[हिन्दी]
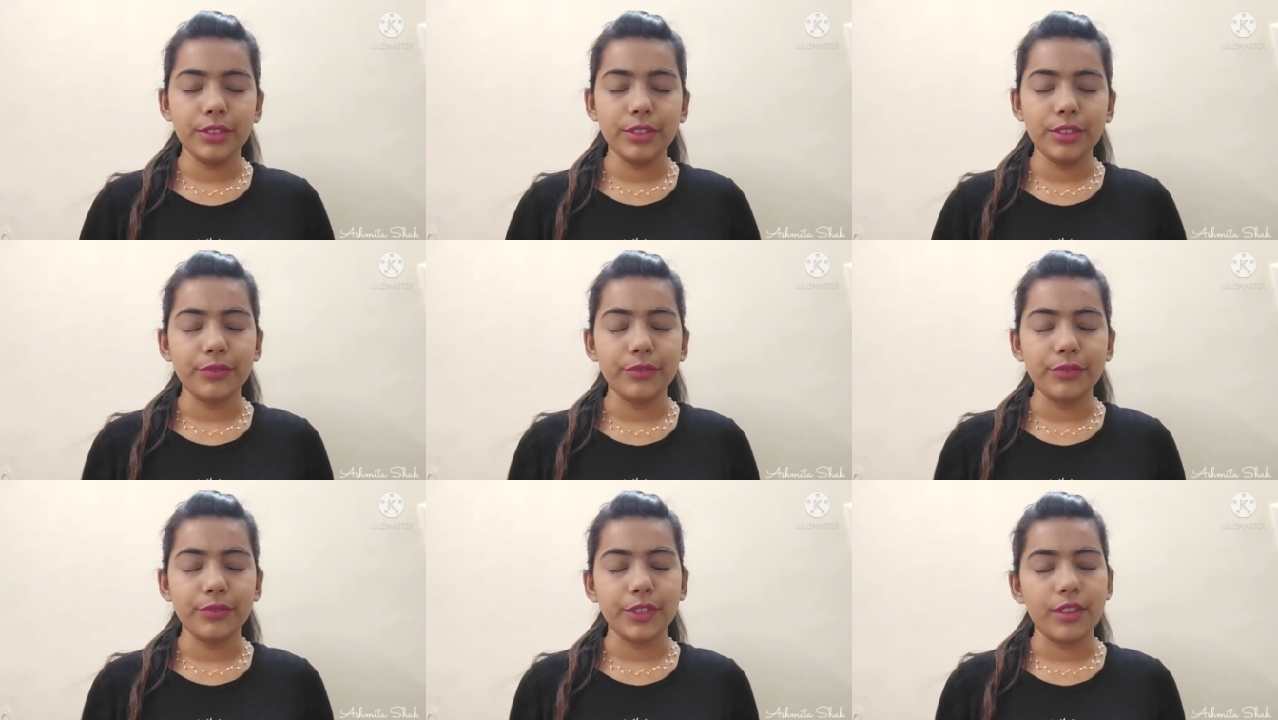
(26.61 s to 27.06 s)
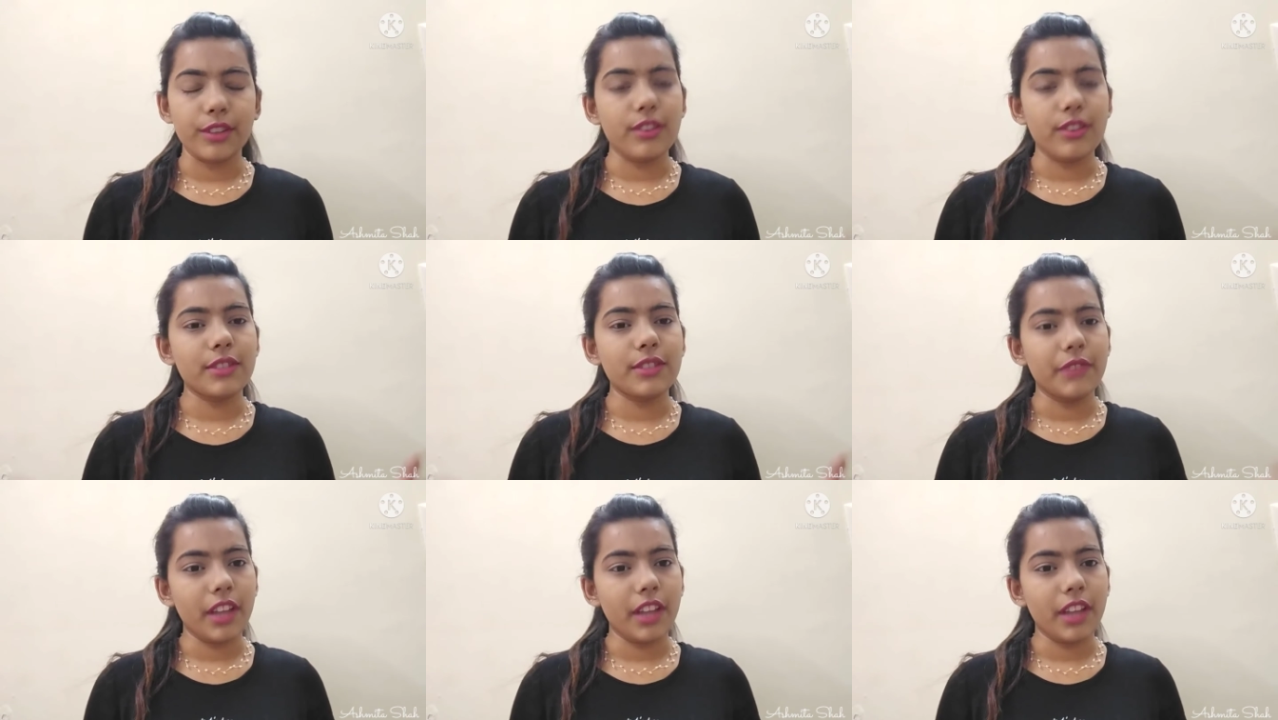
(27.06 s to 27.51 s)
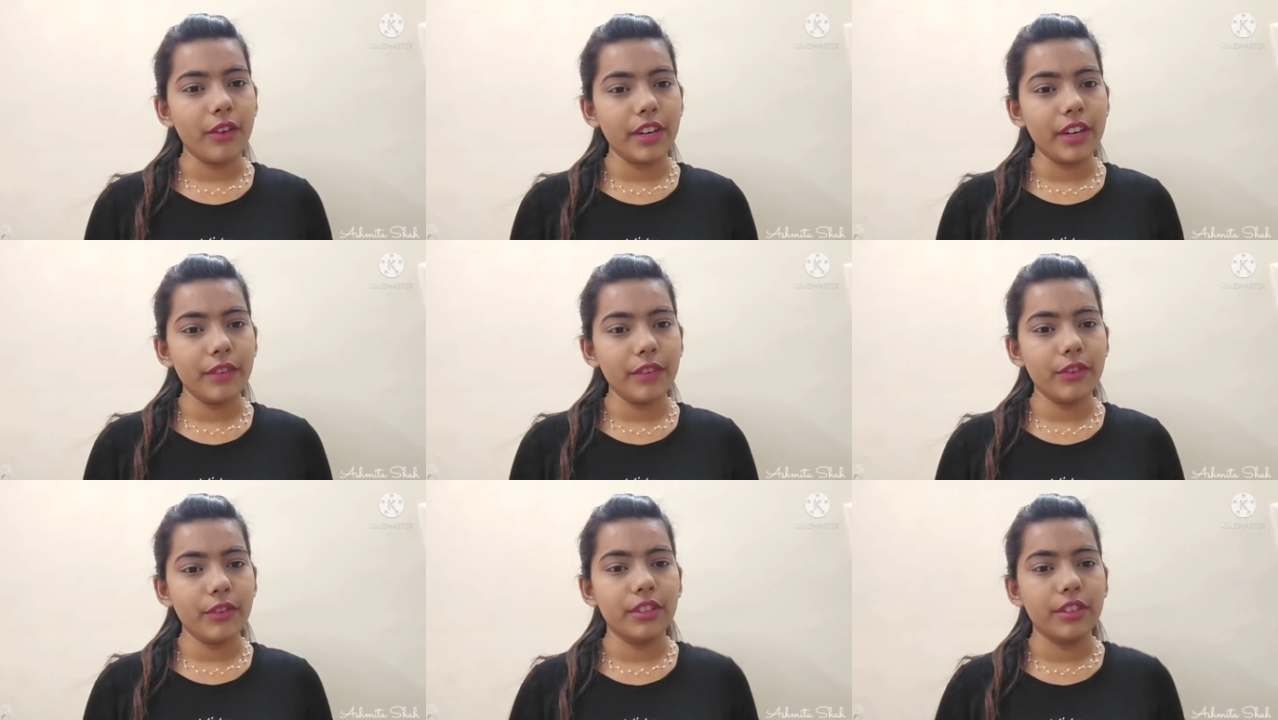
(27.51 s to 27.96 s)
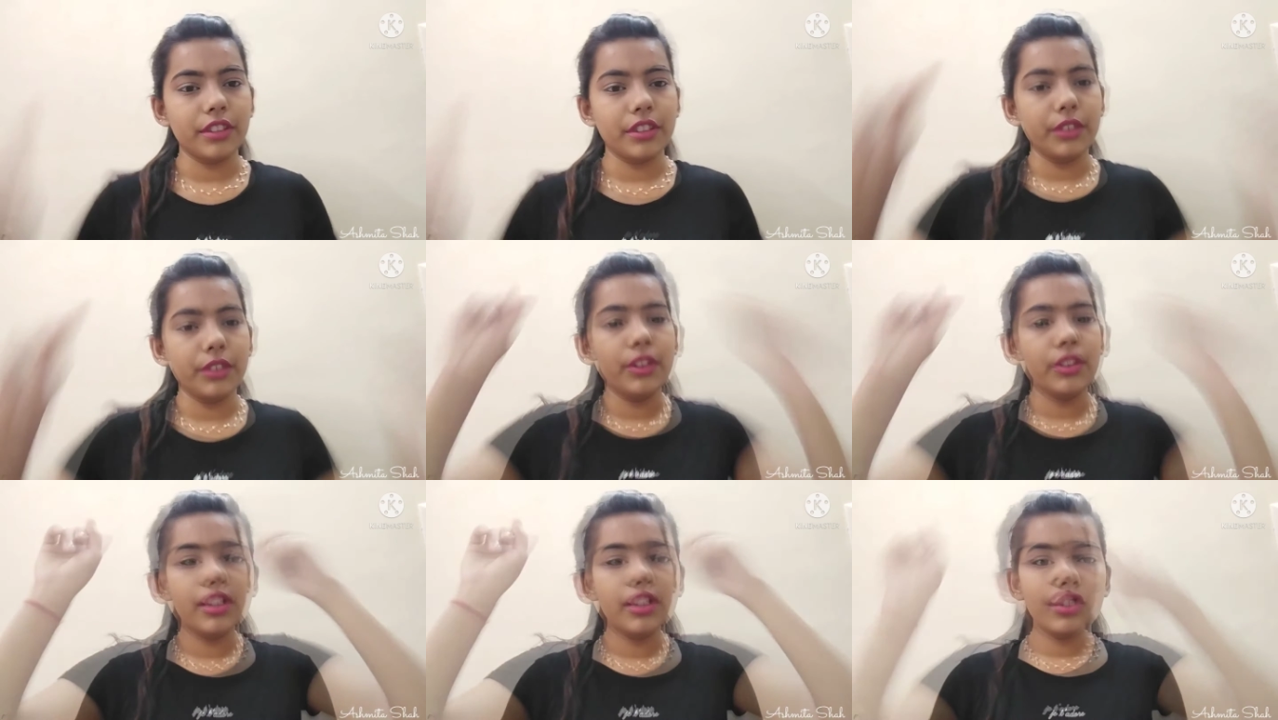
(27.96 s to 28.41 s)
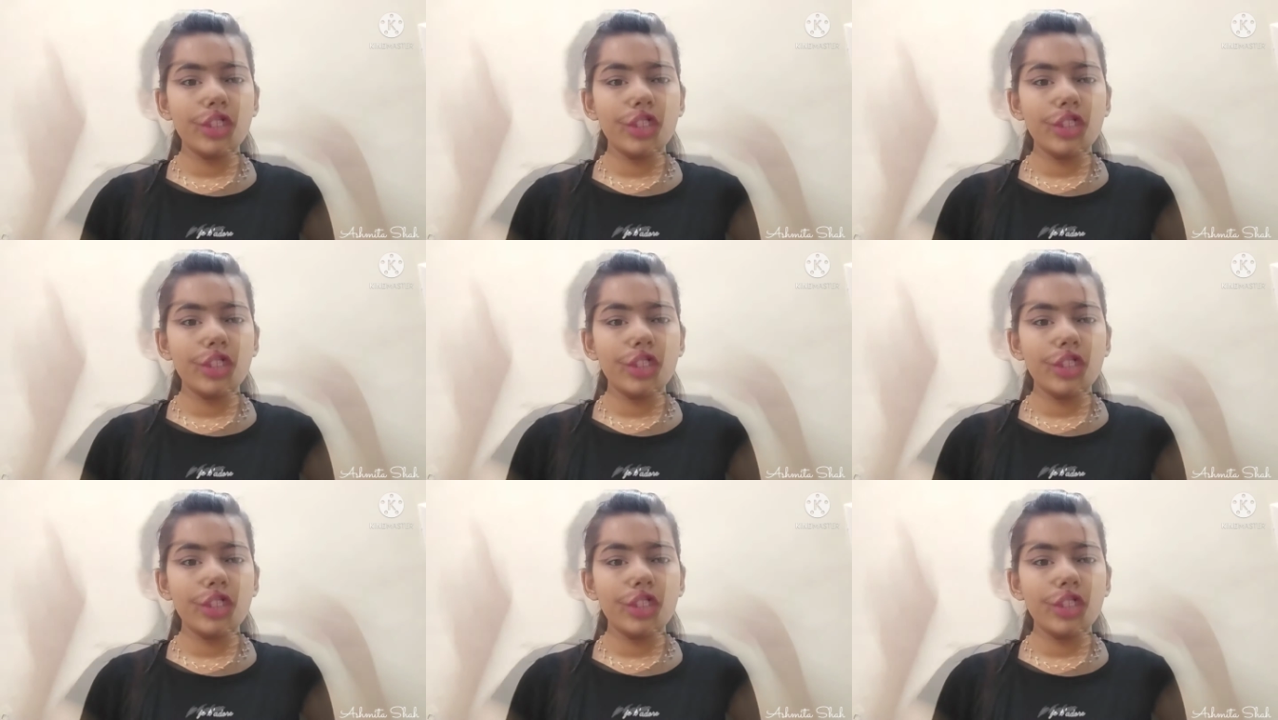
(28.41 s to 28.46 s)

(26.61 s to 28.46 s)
न्यू वीडियो सो विदाउट एनी फर्दर यू